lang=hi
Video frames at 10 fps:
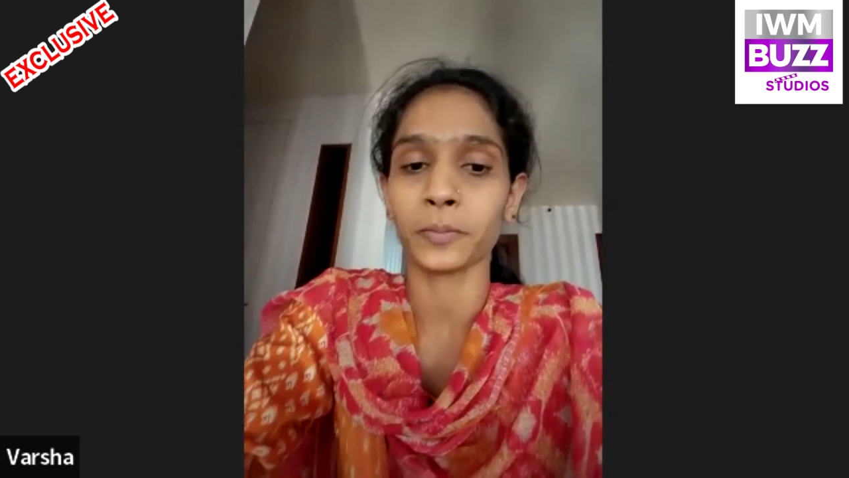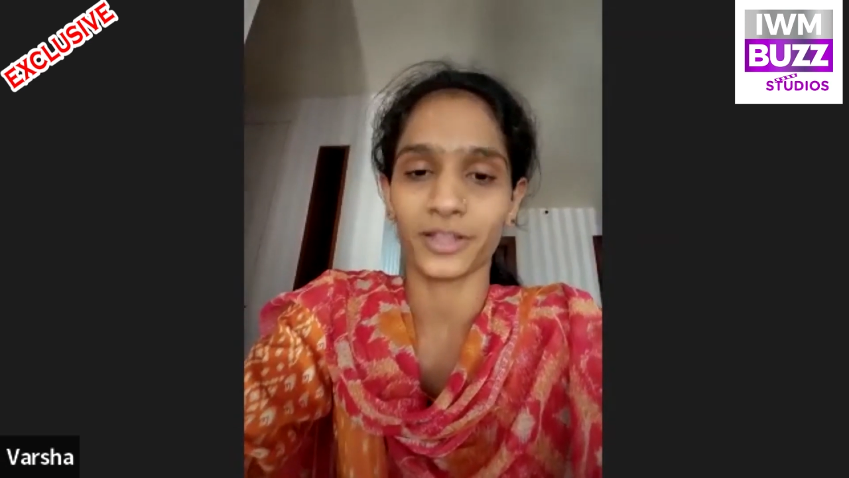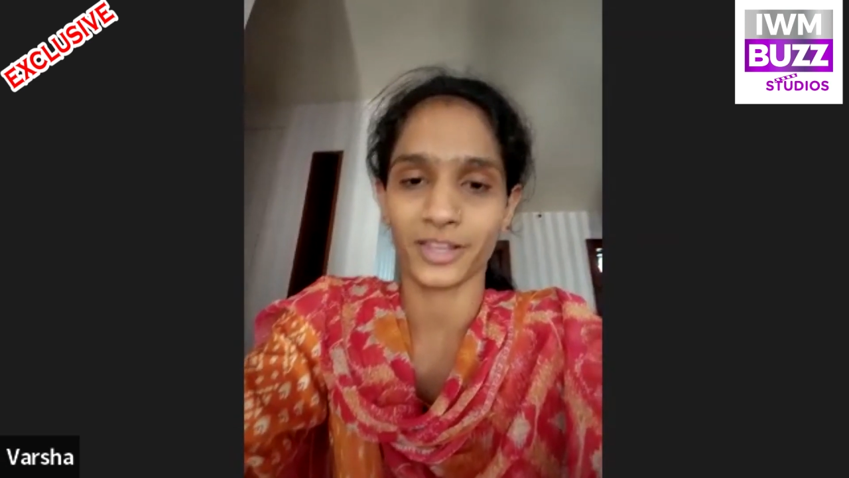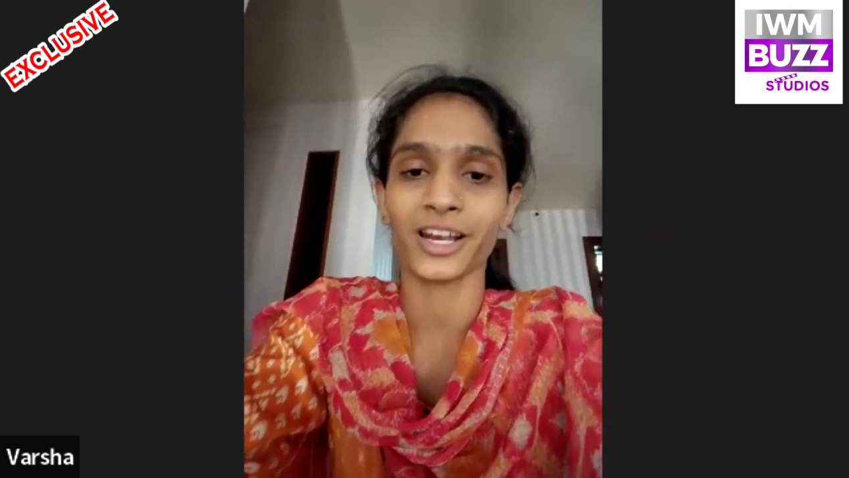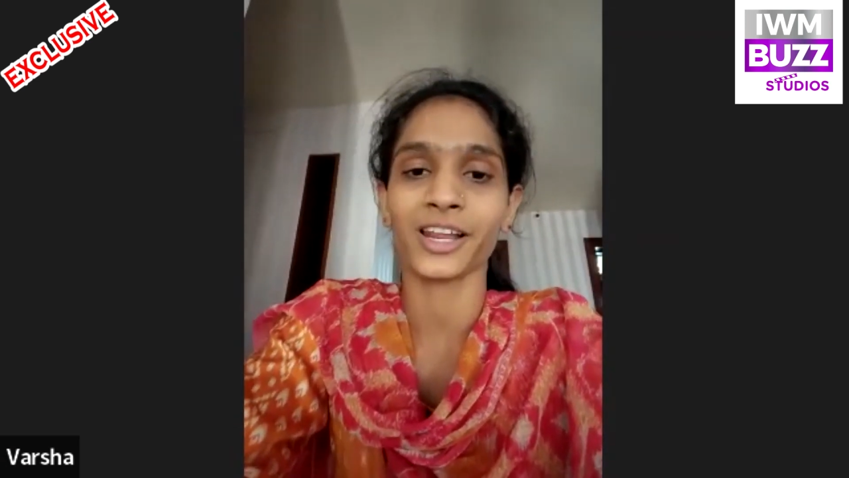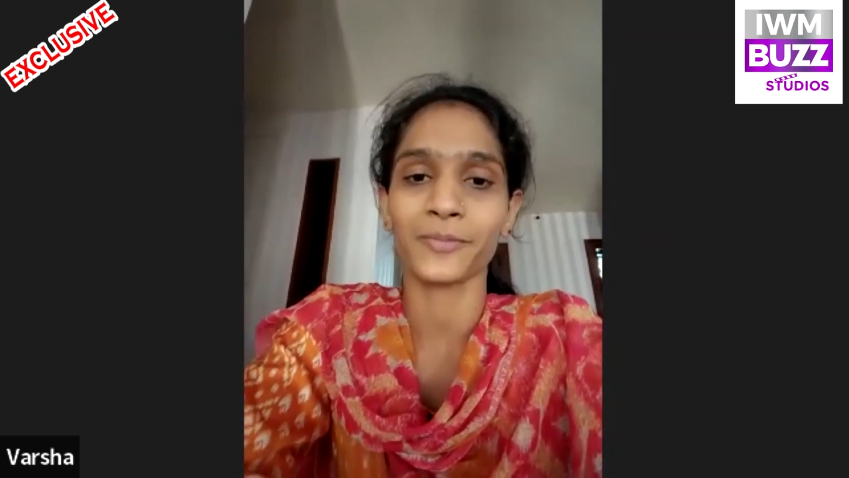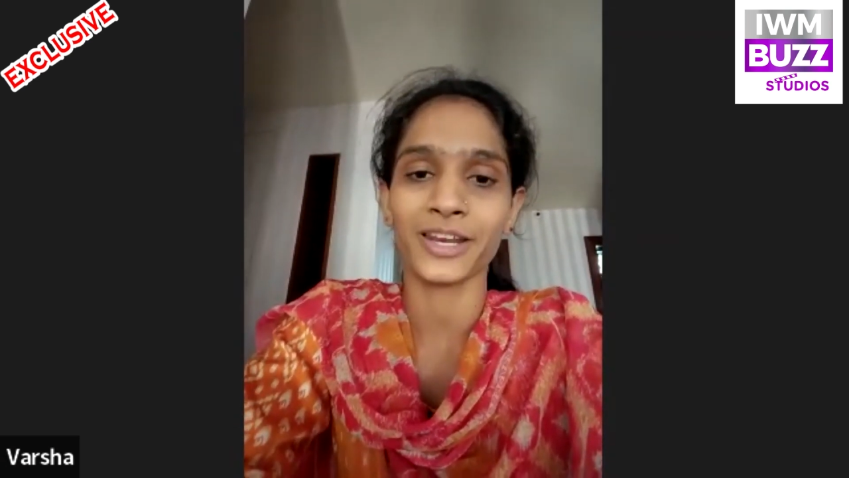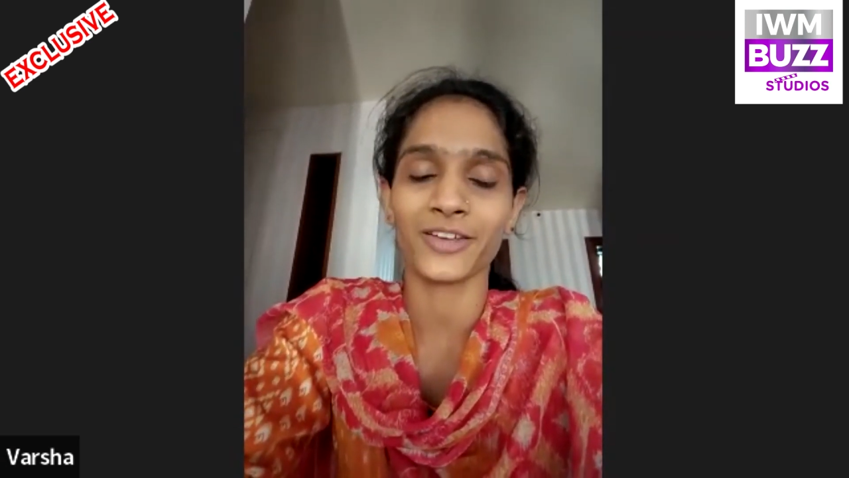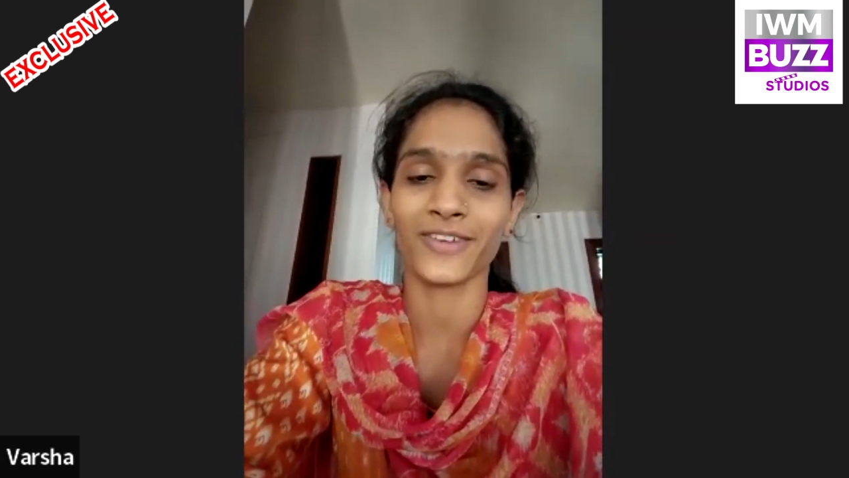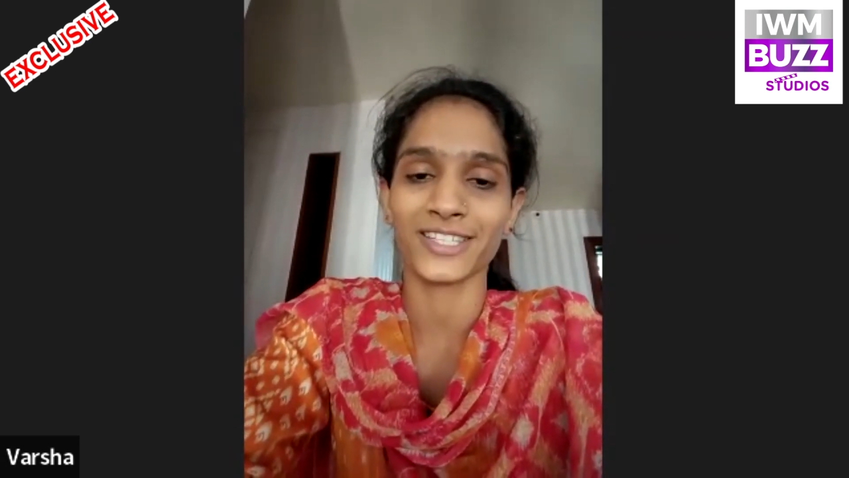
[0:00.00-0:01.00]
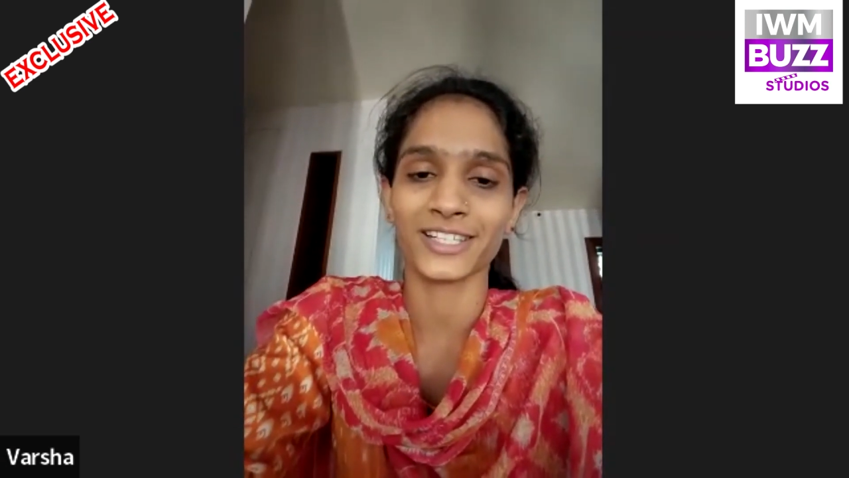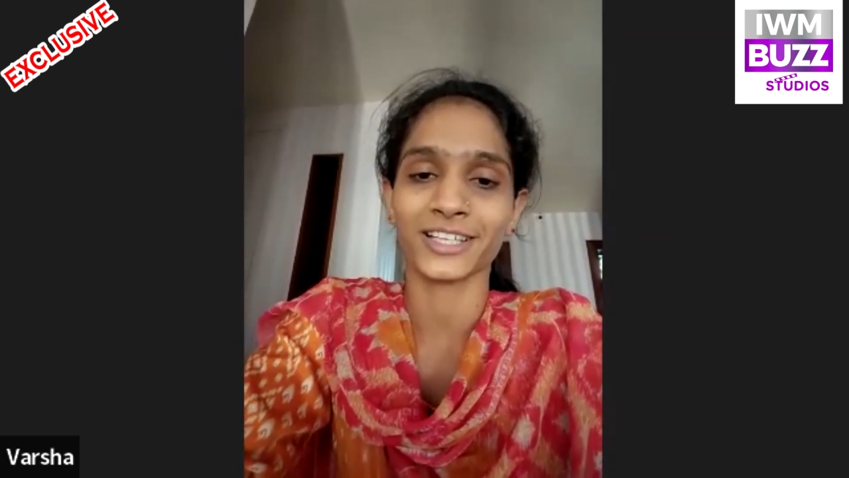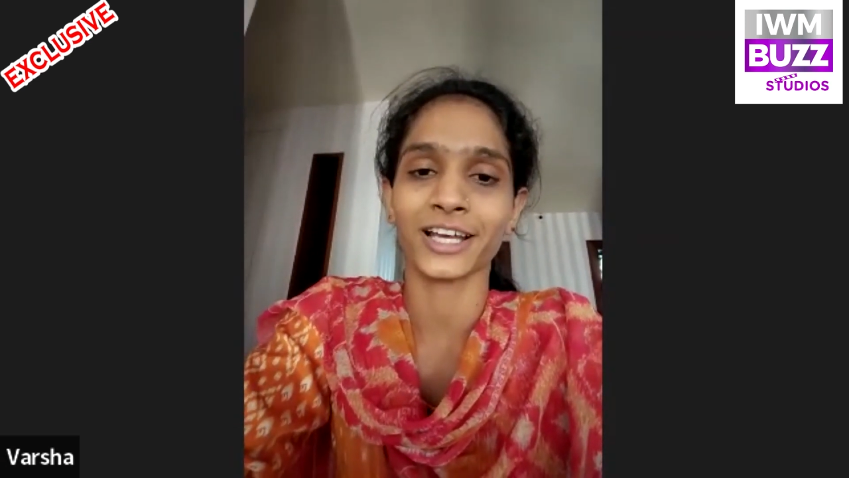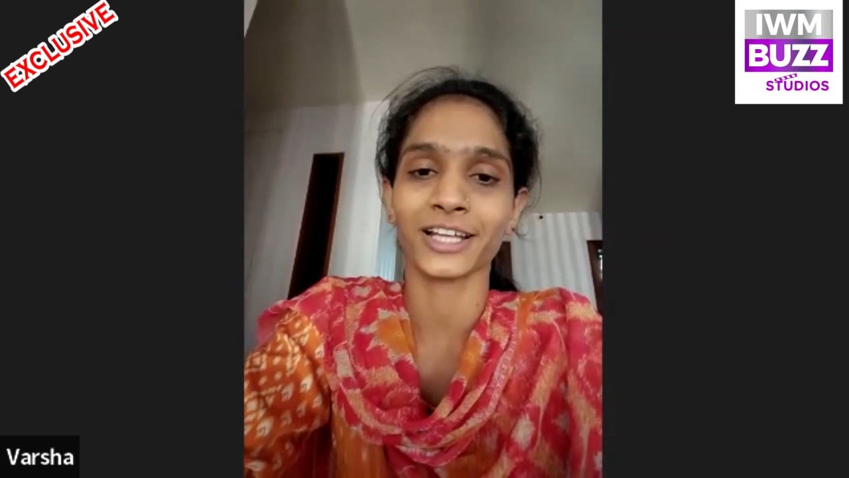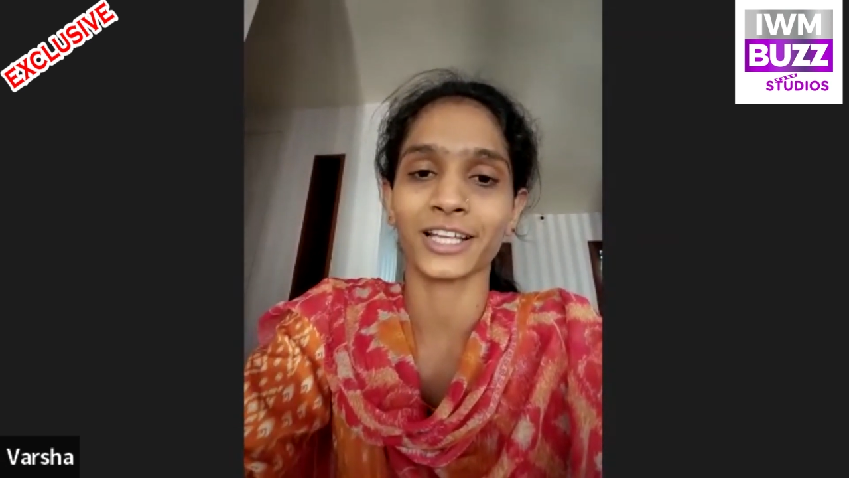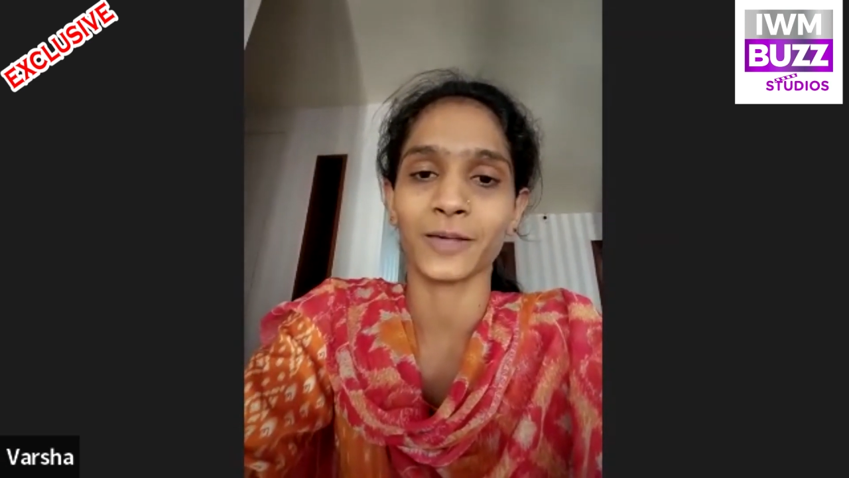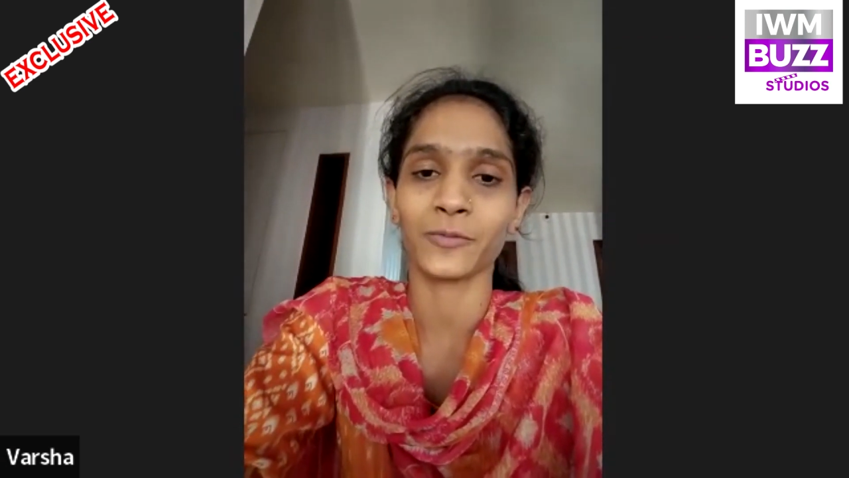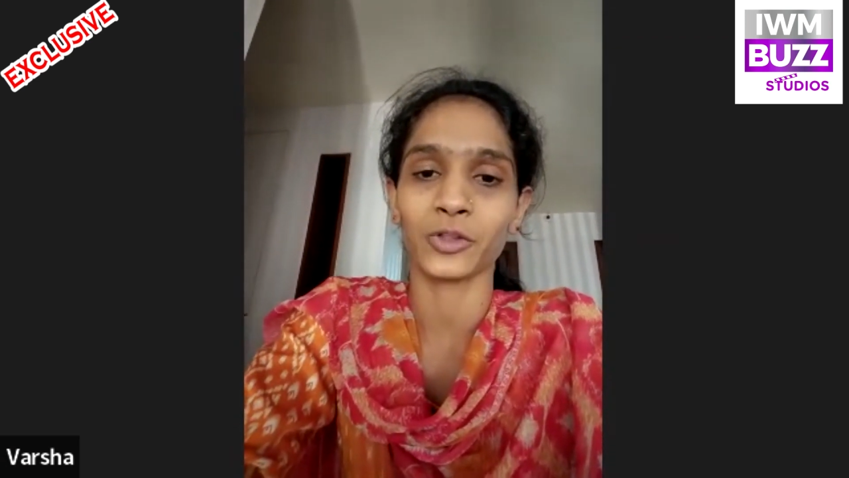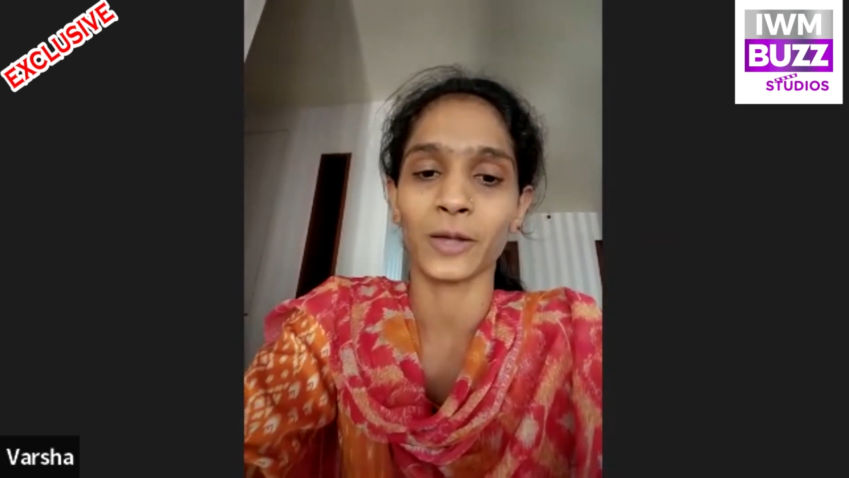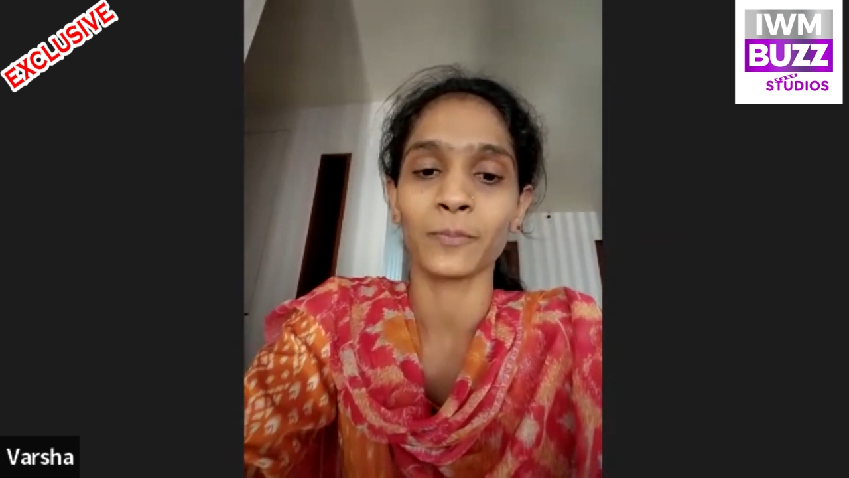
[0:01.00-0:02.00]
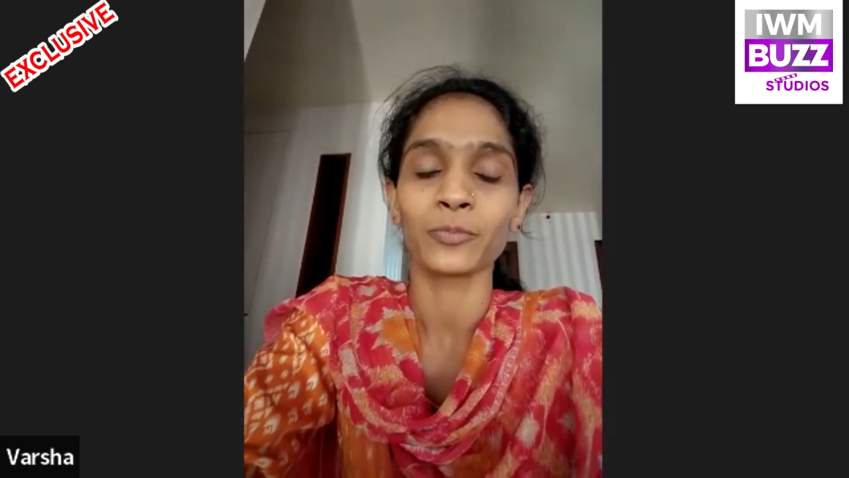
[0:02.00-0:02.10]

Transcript: पर्सनली भी रिक्वेस्ट किया था सबसे